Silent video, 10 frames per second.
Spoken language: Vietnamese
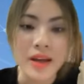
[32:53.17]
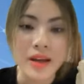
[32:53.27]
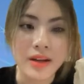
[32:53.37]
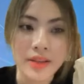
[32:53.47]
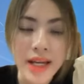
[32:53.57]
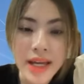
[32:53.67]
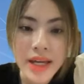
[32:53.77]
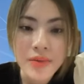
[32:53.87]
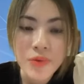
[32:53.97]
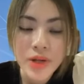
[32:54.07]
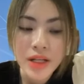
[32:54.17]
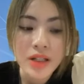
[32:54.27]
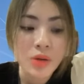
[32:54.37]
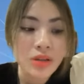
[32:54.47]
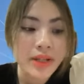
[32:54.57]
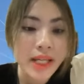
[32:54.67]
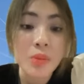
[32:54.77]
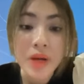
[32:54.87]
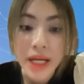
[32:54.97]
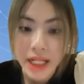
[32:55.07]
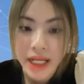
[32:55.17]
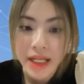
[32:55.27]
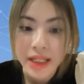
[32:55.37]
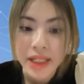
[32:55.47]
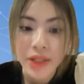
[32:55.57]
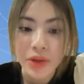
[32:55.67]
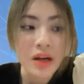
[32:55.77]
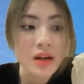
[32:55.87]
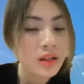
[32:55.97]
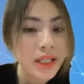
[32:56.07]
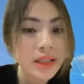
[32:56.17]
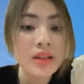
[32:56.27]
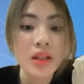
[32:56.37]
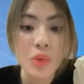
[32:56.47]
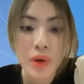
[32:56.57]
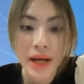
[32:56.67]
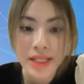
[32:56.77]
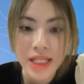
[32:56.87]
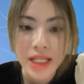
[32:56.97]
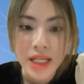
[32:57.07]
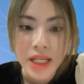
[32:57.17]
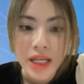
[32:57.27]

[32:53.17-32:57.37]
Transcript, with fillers: Ở đây ấy, em Vui đang đầu tư cái công nghệ này thì nó là hướng đến tự động hóa anh chị.